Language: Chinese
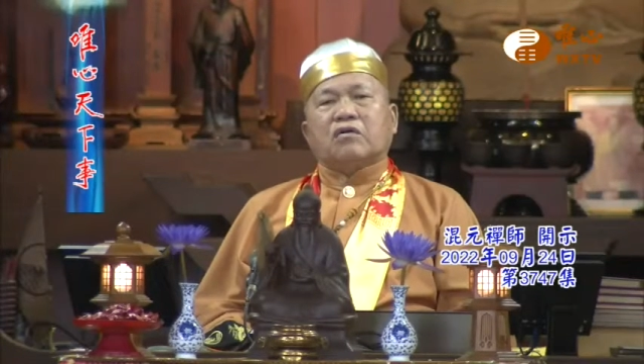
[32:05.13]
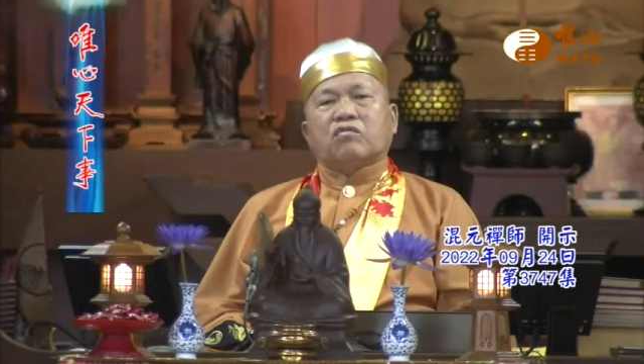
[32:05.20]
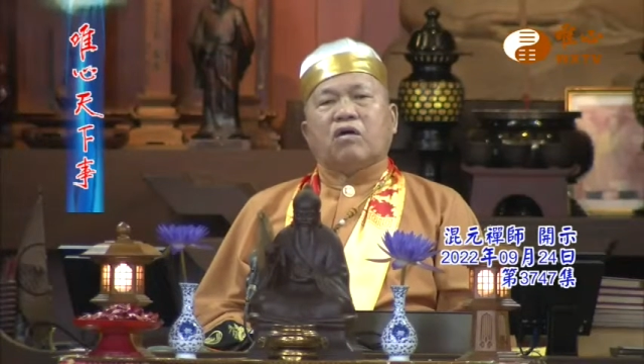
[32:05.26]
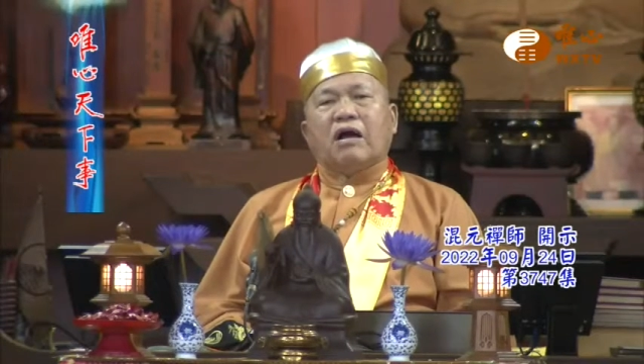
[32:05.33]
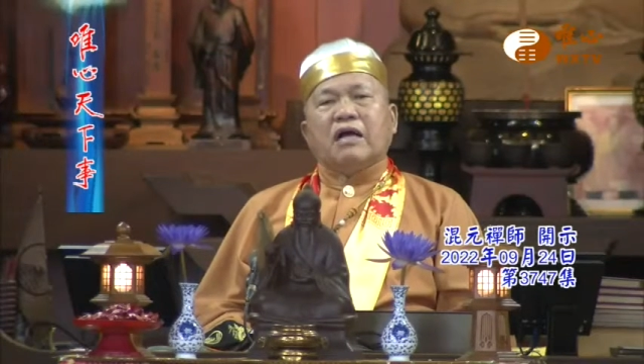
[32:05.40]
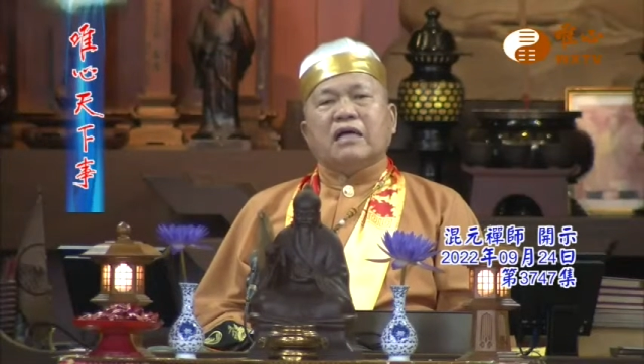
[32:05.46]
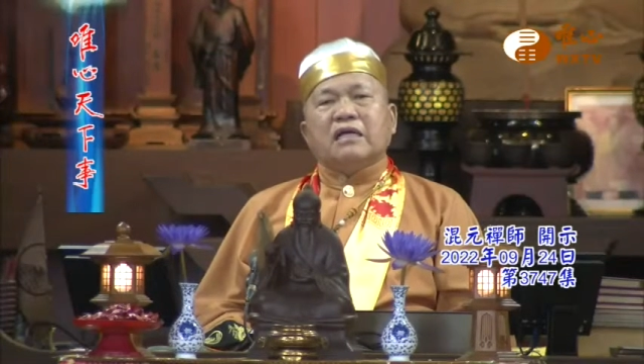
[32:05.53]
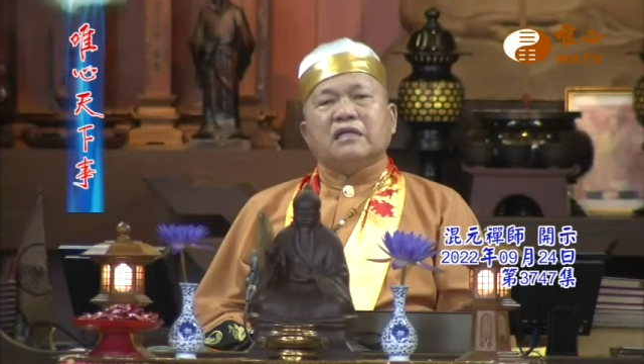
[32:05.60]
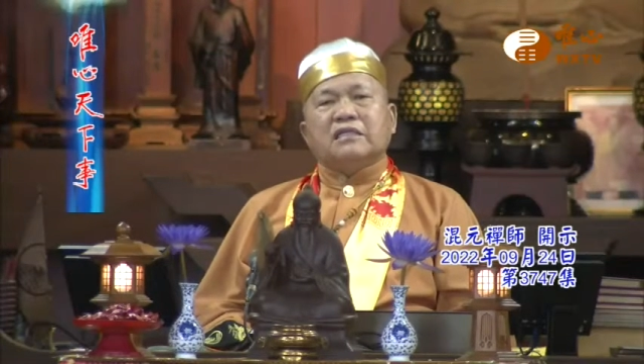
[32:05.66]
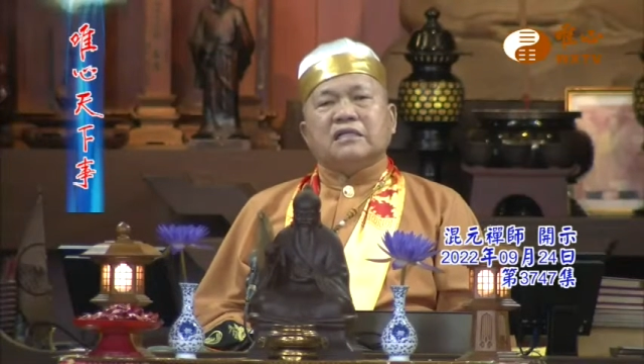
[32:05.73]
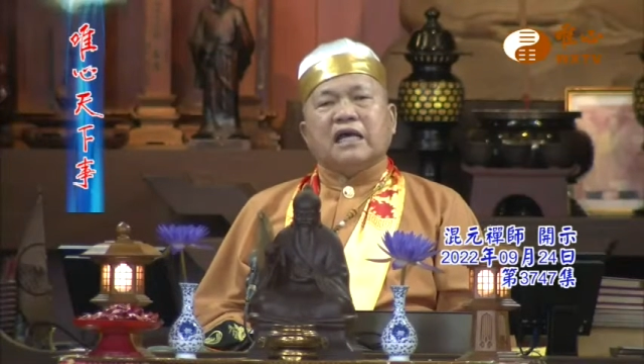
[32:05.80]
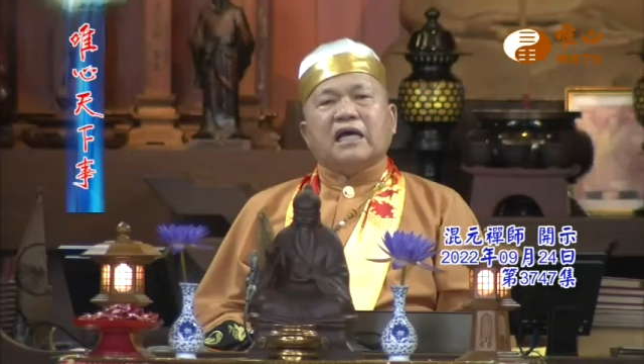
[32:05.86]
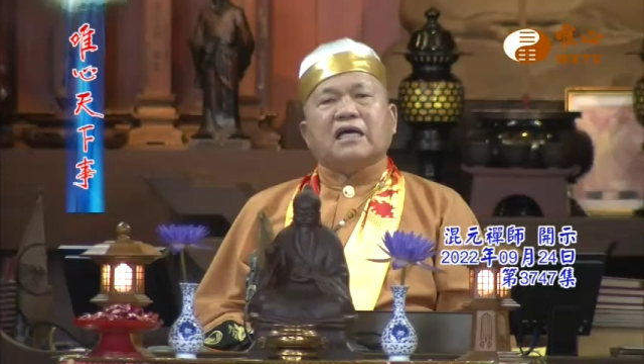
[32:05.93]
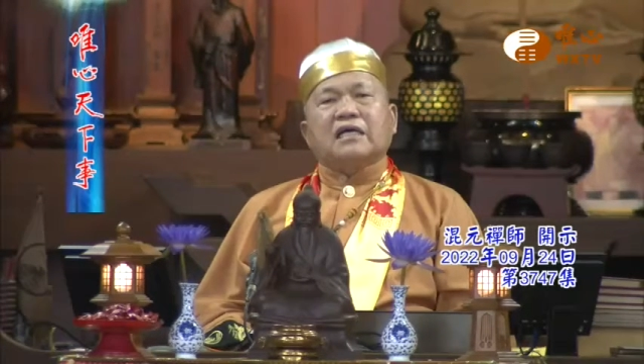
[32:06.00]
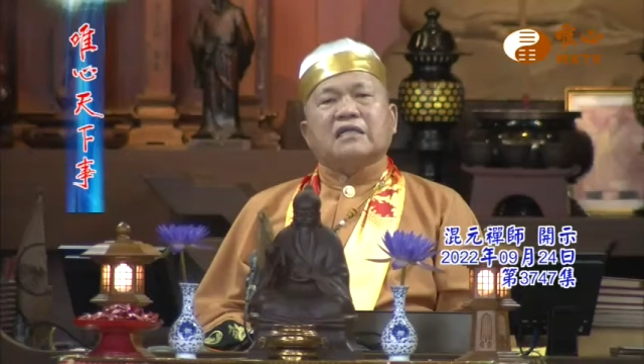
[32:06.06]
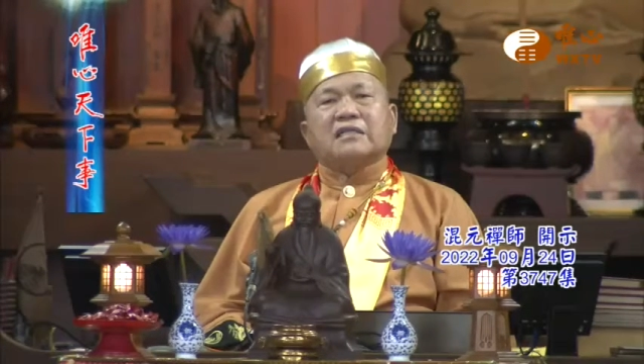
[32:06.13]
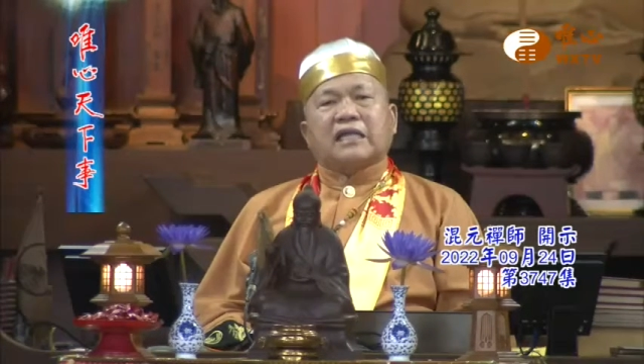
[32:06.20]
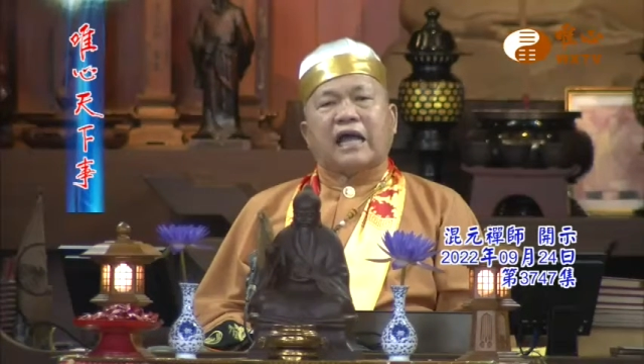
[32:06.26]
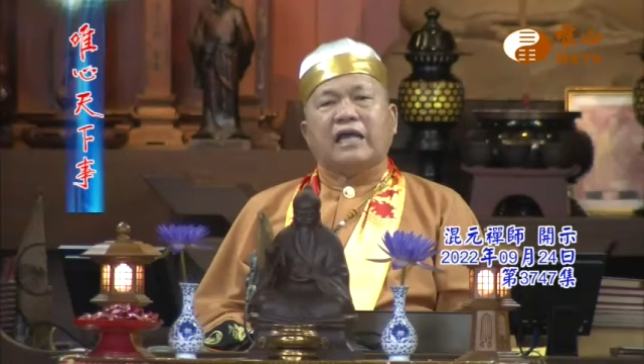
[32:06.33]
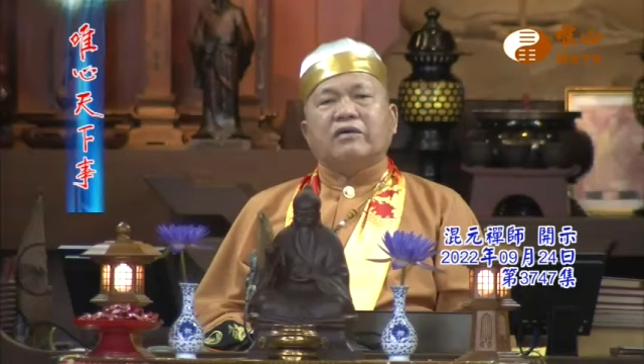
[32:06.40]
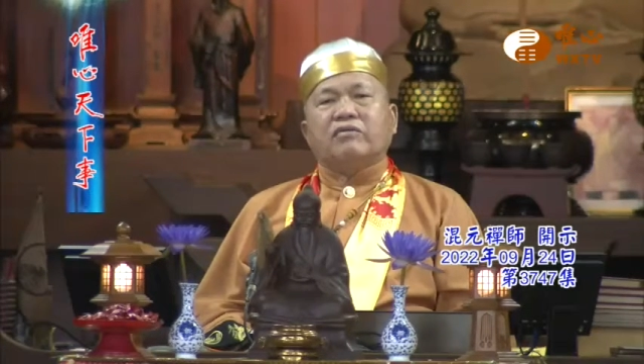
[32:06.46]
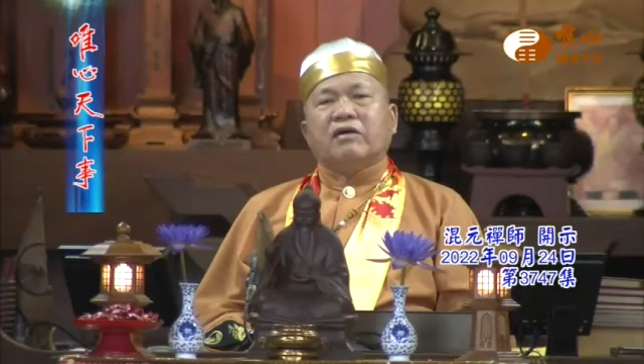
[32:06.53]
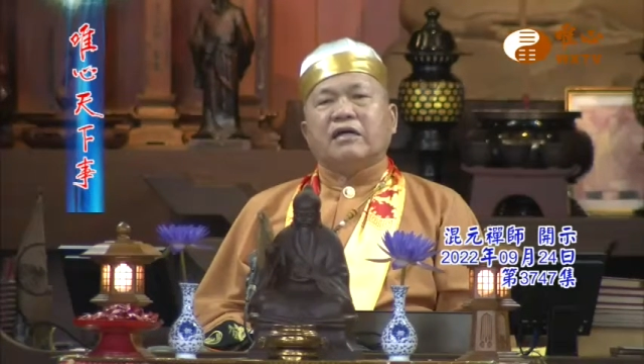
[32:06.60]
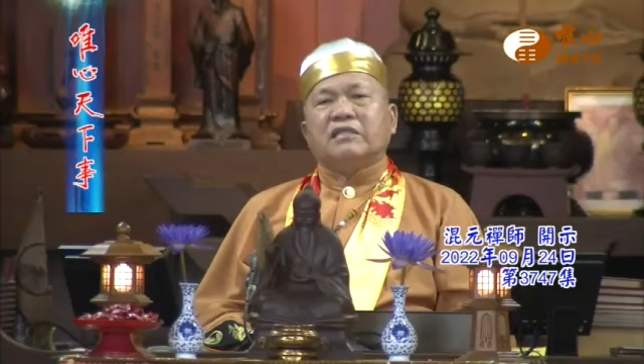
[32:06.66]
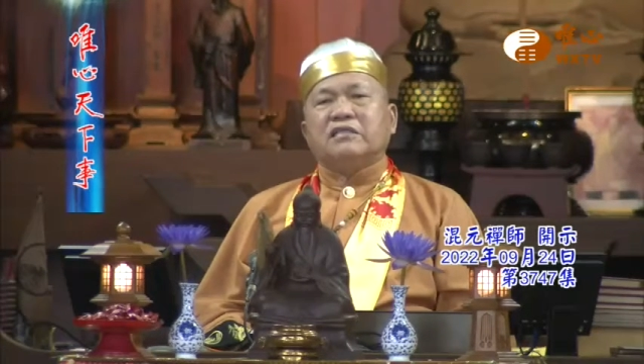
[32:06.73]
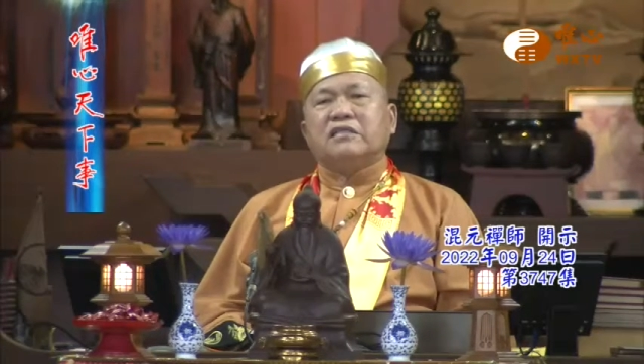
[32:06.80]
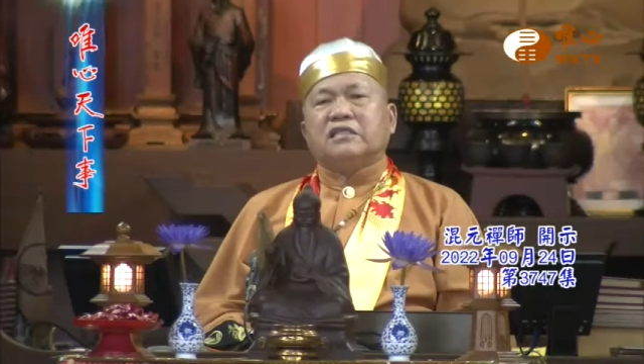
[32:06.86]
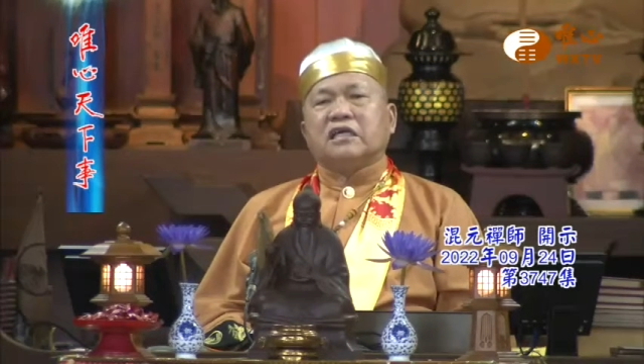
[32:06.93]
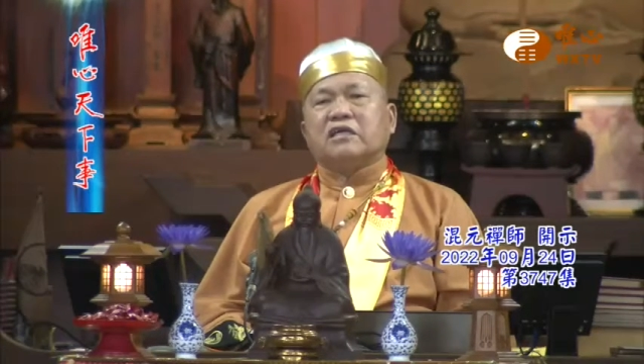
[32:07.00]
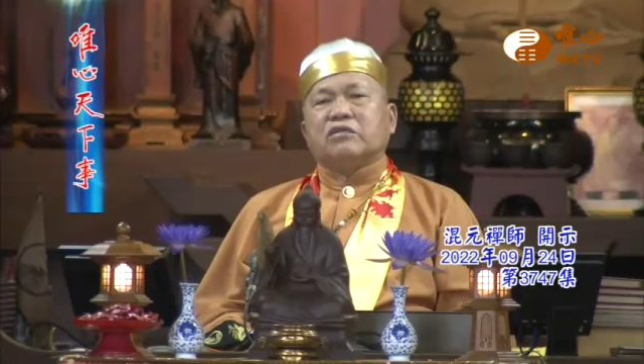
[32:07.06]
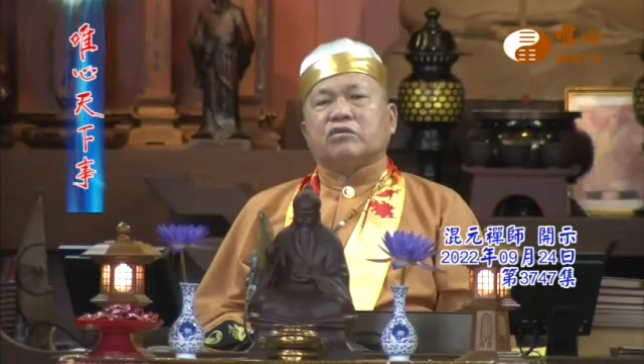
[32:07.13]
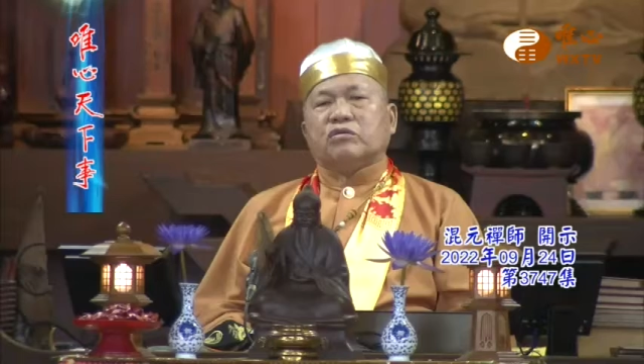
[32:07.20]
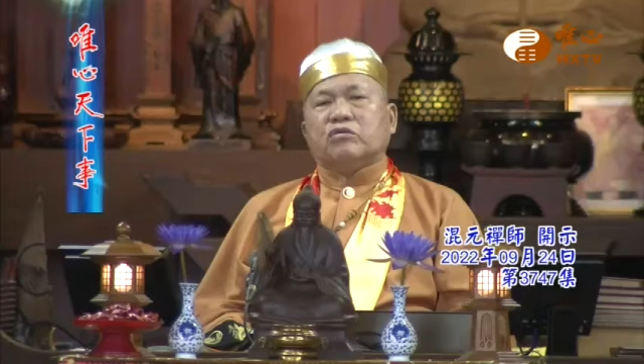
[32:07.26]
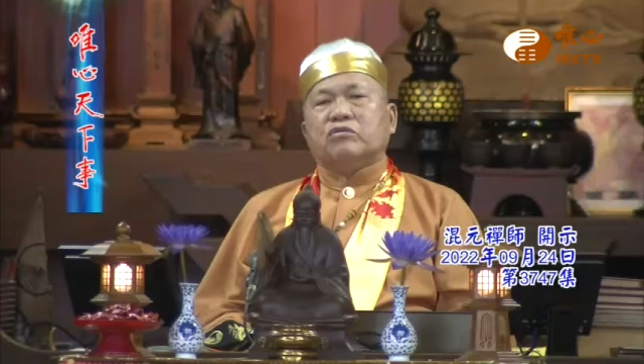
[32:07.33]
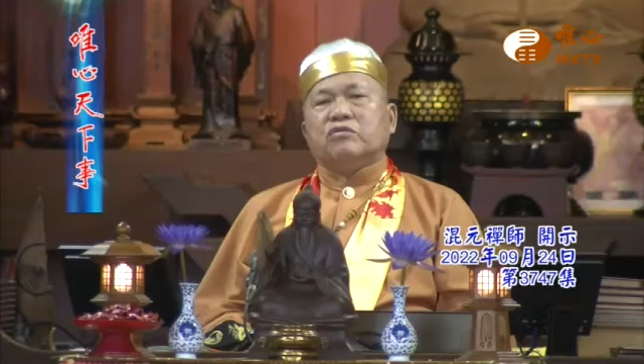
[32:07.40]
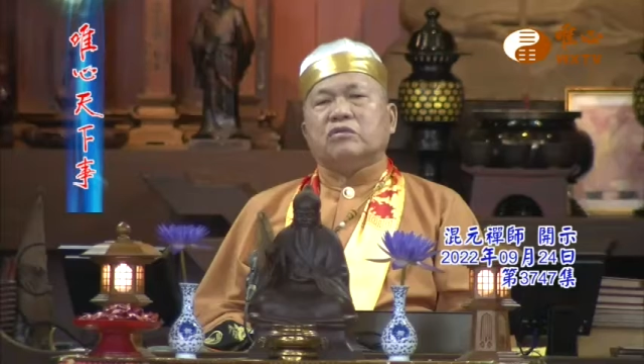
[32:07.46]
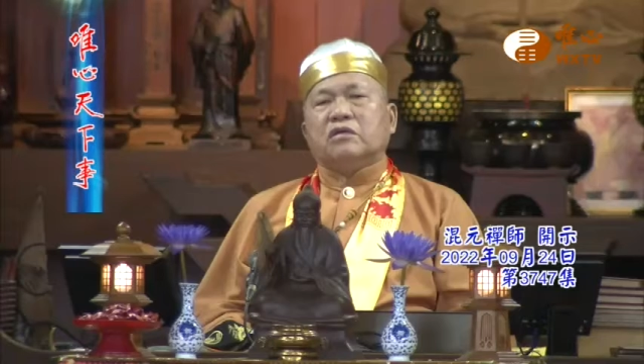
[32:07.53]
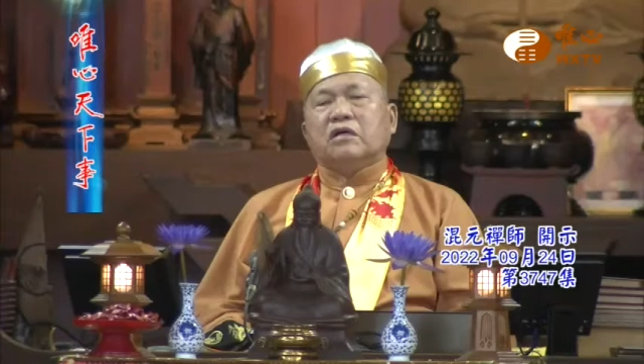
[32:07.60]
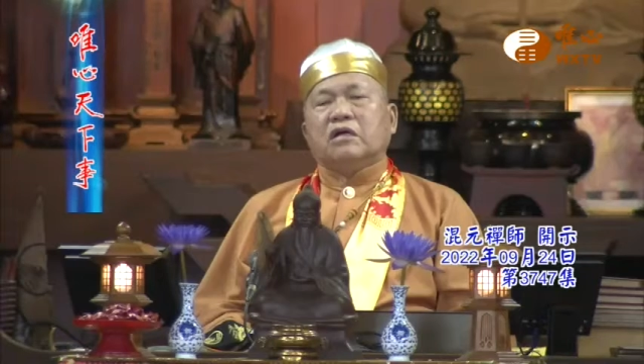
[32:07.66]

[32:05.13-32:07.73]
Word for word: 光降台湾净土，